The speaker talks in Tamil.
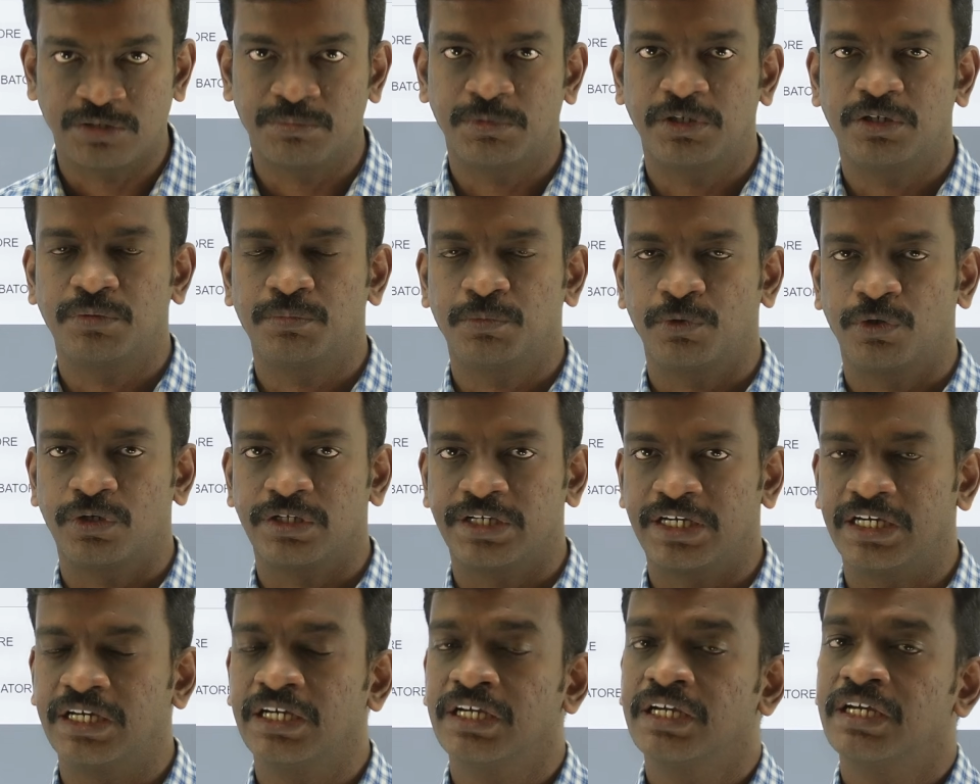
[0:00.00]
அதை மட்டும்
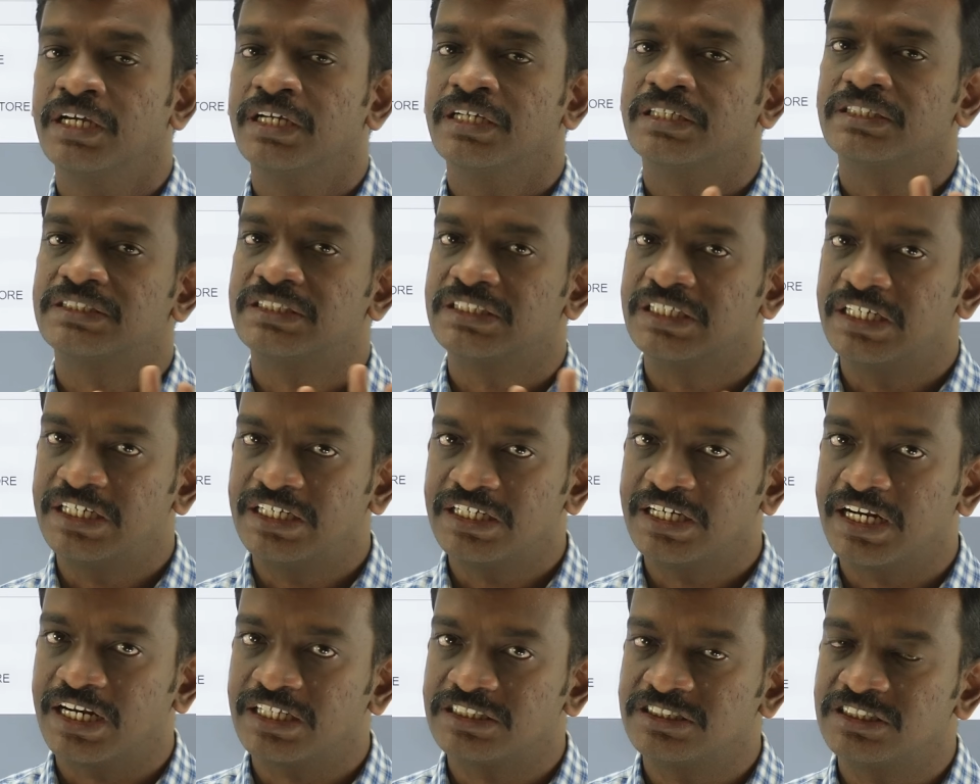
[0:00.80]
போடுங்க
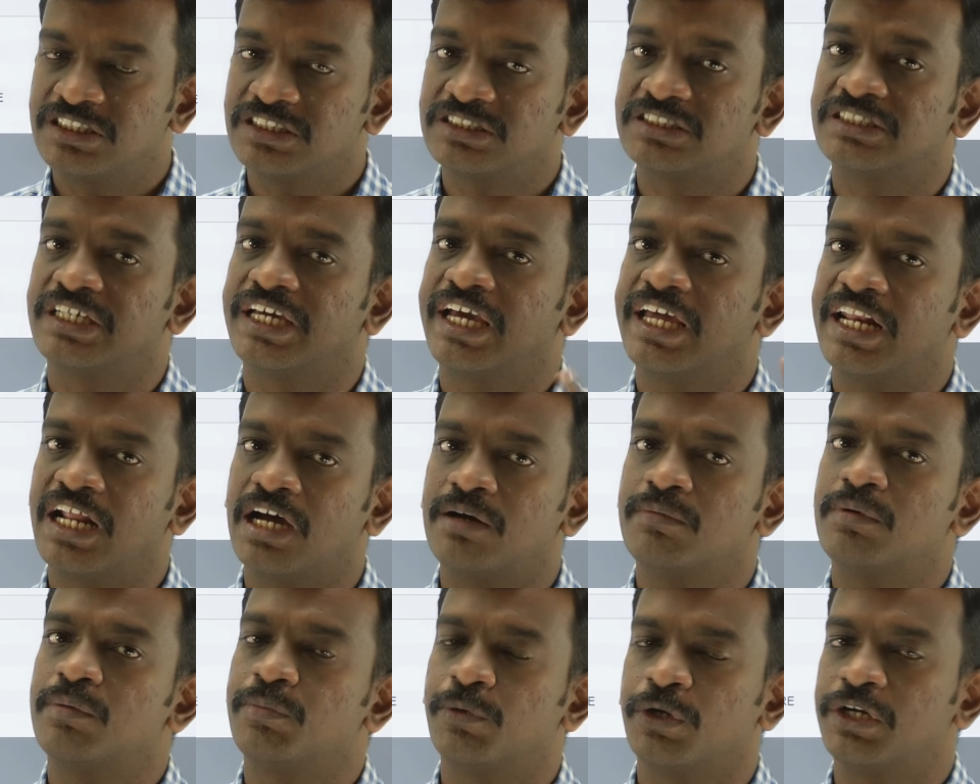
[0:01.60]
சீட்டு கிடச்சிட்டு
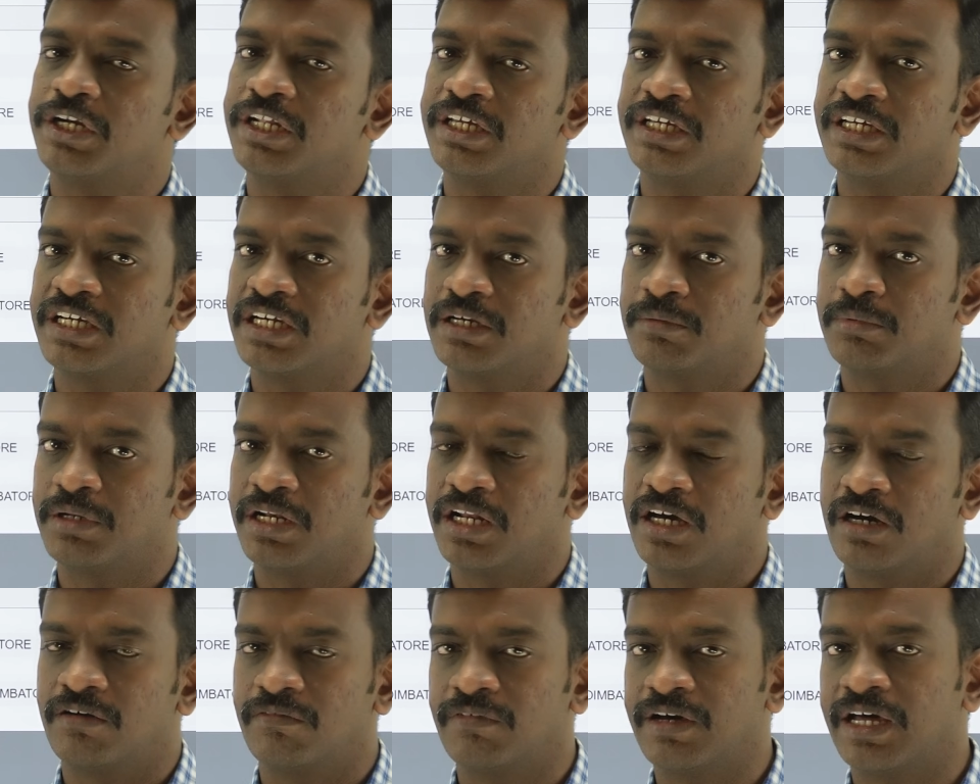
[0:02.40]
சேராமல் போயிட்டீங்க
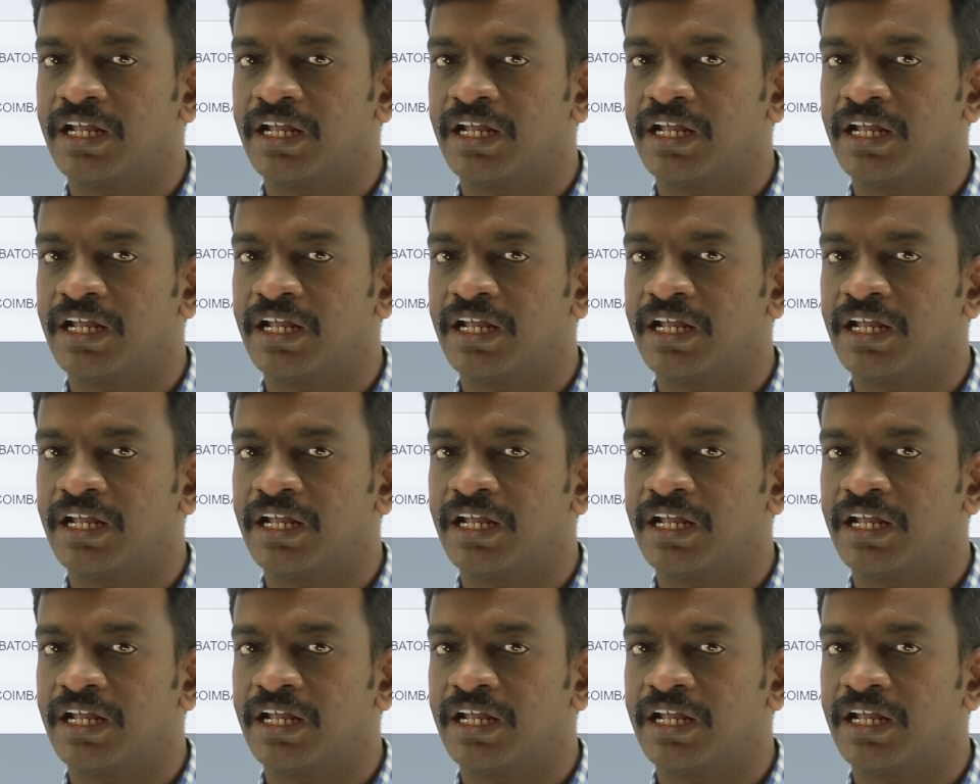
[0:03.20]
அப்படின்னா